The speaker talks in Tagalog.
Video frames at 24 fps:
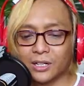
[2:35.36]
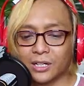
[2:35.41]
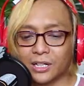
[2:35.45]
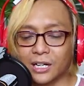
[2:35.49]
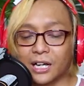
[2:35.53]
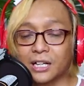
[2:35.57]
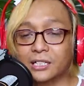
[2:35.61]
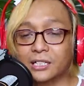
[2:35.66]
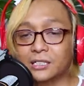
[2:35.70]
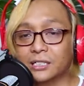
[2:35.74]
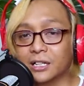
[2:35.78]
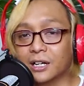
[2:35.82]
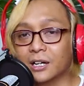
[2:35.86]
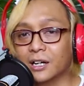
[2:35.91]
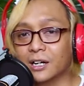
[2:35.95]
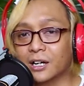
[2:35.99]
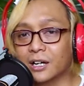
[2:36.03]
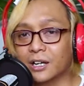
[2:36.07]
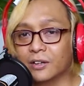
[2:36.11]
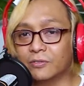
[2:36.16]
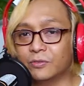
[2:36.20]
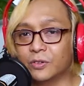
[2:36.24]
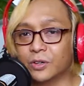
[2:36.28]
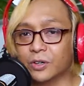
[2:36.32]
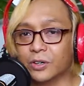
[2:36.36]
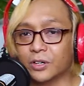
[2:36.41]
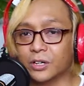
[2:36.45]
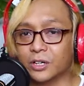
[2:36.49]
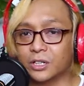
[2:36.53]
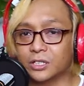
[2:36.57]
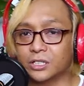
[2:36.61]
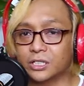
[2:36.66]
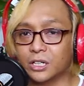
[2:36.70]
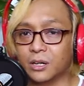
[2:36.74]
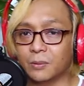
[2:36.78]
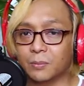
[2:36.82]
guys, uh, if you're
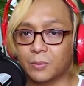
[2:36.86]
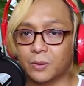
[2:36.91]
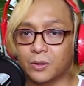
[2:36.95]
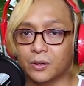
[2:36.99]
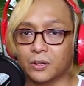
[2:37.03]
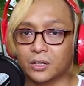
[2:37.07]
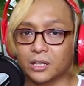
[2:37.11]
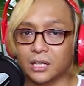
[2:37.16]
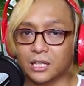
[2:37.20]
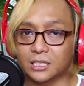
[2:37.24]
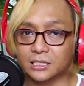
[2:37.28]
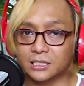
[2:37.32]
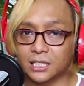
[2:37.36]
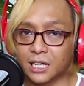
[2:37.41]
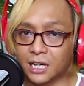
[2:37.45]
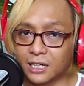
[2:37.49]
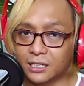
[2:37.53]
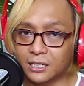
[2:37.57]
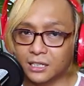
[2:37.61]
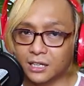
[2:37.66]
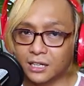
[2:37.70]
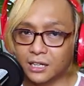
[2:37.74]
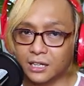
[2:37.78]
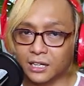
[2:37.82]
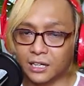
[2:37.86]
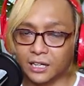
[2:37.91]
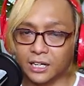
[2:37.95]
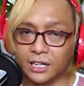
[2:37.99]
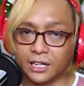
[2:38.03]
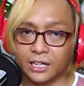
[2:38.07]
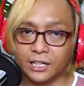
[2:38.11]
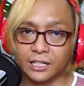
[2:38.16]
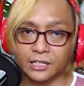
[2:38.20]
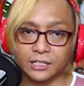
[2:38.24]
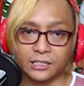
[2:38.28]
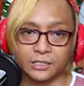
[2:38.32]
gonna shop on Lazada
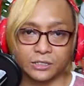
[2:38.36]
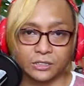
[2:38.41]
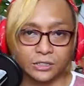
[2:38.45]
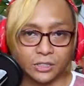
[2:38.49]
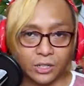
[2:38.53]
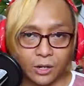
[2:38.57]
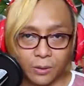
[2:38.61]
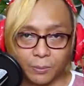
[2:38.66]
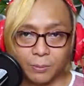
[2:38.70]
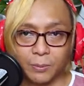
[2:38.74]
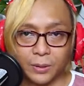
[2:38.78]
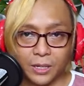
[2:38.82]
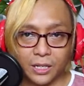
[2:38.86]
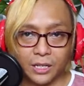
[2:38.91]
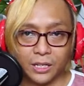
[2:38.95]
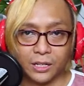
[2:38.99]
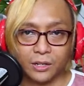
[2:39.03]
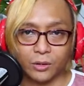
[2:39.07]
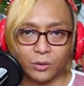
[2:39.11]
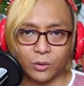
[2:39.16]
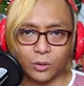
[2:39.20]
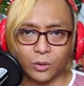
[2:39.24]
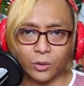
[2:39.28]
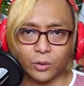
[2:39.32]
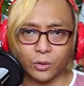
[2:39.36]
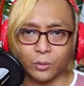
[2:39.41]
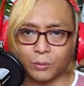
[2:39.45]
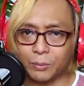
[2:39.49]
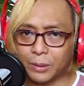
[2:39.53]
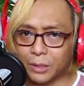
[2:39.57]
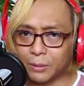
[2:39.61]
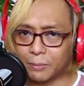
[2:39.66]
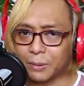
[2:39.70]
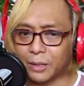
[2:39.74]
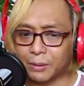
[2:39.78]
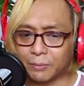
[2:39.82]
and Shopee or
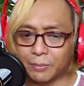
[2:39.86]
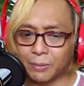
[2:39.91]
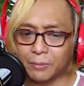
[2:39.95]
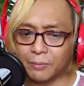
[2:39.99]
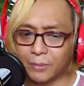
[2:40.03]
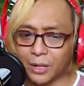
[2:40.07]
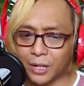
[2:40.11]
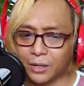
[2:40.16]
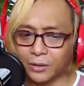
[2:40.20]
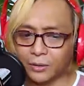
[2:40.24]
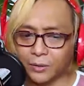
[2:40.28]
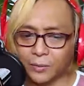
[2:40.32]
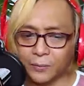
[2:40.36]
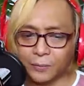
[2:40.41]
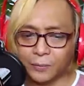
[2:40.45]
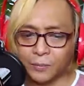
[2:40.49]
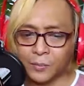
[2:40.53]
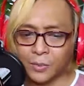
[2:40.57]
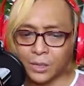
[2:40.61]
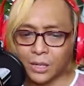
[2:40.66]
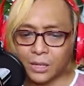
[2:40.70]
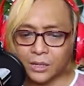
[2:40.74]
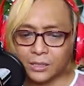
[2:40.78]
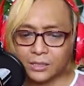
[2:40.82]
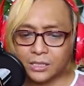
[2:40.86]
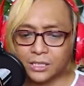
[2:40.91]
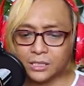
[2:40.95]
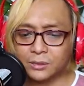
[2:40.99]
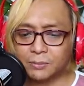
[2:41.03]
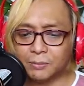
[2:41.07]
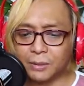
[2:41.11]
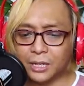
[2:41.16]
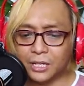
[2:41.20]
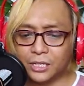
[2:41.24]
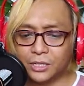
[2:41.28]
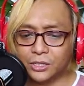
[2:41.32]
kung meron pa ibang bago,
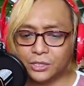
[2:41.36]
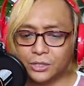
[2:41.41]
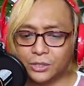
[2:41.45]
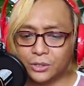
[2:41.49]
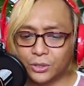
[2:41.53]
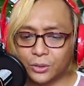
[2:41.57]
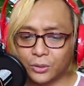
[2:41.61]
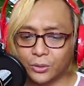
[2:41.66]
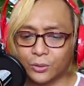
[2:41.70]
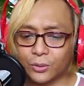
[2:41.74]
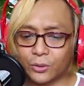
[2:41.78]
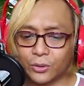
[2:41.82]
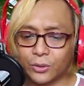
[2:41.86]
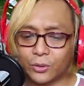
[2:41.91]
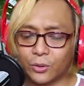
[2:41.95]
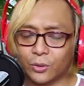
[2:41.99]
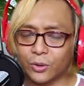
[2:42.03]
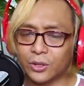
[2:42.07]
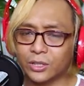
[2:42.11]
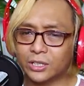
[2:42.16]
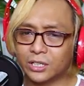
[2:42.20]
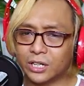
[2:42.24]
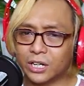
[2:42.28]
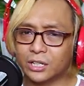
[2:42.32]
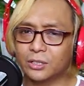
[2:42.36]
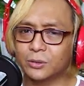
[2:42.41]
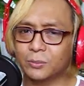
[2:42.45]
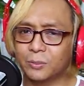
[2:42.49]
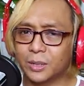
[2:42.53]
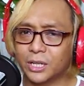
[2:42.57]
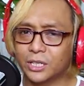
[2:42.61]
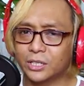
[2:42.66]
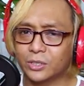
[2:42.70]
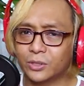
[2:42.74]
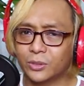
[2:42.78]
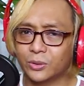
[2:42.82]
just make sure or try to
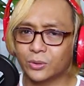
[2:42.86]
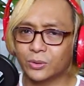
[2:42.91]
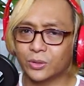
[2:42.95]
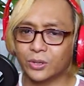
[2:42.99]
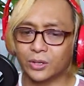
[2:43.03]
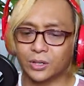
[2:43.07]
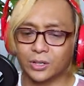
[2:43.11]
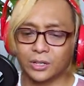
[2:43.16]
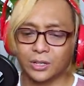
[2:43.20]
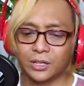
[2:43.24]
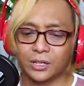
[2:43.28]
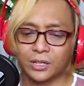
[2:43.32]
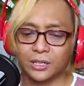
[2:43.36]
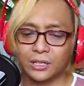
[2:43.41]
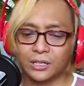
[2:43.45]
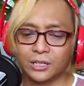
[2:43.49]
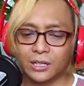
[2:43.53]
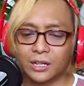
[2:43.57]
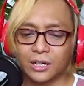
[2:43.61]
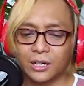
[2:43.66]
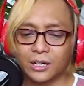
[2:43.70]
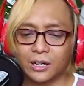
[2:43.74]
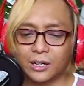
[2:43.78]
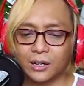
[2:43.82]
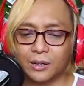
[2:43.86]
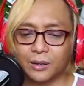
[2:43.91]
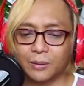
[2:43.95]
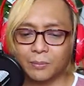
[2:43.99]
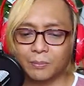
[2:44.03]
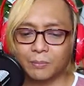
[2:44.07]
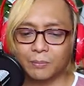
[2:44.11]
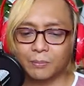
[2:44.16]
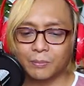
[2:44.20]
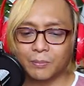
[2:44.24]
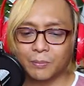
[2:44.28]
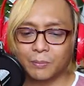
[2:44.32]
make sure na
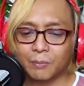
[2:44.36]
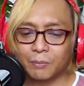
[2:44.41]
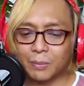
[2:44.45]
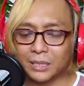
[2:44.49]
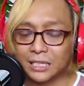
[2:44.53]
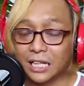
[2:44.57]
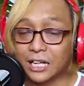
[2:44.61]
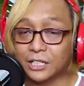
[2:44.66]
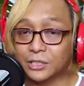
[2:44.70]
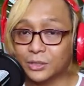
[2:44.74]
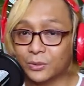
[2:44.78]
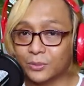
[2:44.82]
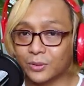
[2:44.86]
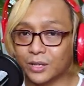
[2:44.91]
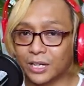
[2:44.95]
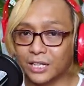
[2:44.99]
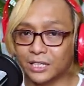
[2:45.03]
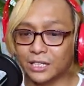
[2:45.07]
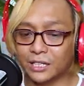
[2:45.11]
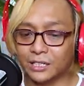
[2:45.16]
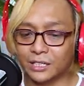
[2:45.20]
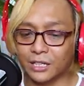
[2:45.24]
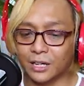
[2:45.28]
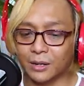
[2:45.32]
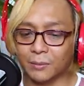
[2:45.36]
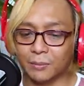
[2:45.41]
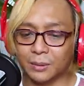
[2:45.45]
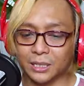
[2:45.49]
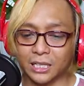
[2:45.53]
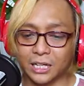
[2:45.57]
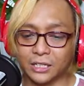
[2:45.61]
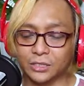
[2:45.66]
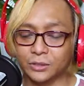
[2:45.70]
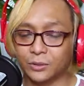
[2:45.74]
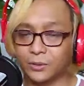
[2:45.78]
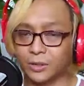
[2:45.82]
mataas yung rating niya,
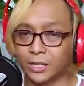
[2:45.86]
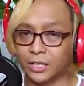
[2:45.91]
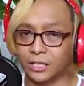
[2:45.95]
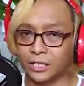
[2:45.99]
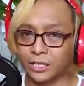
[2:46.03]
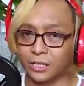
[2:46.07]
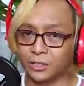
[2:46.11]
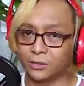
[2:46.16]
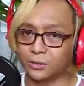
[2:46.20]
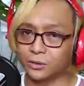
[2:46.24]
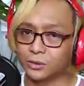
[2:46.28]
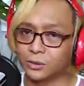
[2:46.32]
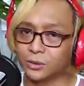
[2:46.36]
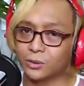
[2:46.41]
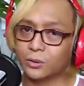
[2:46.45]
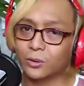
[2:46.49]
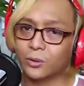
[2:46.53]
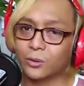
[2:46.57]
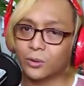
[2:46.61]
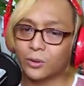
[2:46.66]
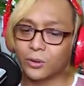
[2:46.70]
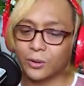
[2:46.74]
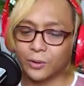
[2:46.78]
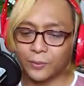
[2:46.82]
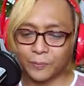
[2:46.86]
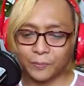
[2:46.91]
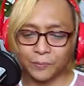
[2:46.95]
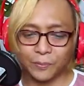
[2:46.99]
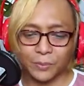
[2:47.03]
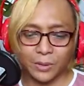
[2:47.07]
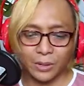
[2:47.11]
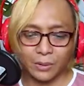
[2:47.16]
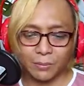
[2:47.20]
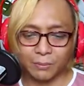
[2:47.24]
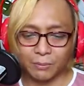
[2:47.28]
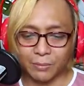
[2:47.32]
mataas yung rating ng store,
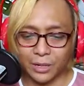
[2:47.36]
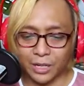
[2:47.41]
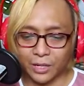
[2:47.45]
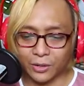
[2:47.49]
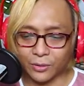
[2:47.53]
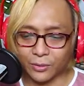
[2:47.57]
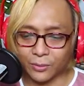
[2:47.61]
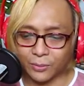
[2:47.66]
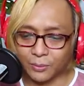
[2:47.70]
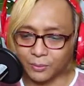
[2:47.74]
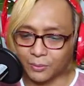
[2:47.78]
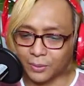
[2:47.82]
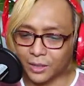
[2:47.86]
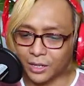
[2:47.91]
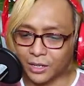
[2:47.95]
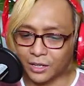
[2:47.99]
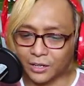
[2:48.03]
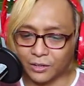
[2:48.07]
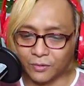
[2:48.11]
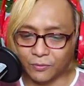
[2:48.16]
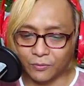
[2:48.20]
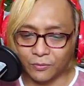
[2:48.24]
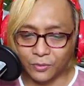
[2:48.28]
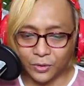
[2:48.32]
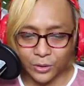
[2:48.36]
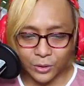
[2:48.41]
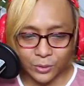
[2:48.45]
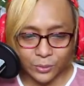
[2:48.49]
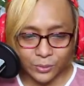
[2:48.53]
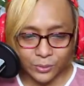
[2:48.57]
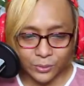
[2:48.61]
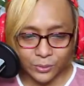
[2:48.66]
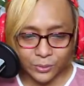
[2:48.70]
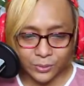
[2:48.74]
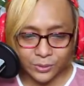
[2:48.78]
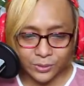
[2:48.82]
merong mga
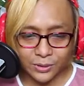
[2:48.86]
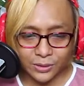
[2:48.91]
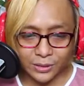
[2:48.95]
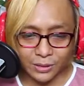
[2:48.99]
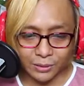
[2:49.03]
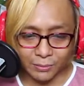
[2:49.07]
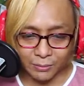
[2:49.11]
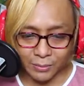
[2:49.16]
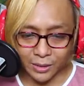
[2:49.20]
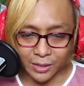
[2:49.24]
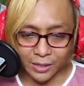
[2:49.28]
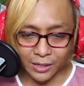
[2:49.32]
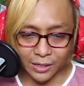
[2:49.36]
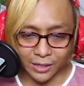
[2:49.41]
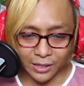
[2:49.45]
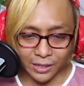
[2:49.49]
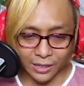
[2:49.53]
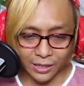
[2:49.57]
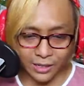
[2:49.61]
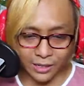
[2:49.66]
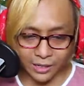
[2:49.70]
review ng mga